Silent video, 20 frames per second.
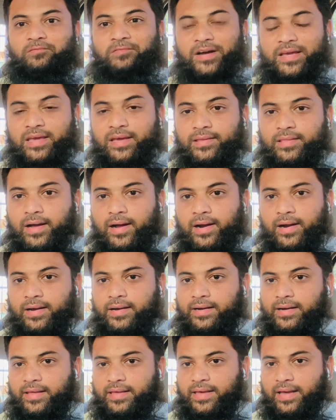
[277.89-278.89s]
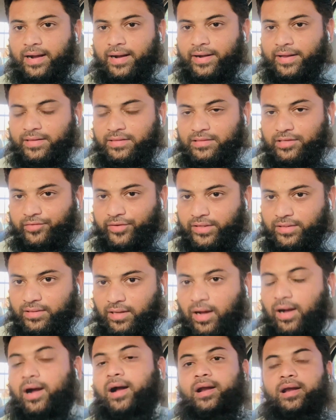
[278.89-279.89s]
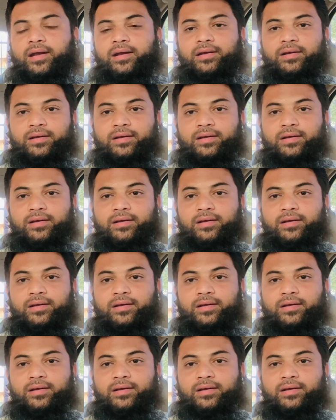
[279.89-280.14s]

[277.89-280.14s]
வயதான நிலையை அடைந்து விட்டால்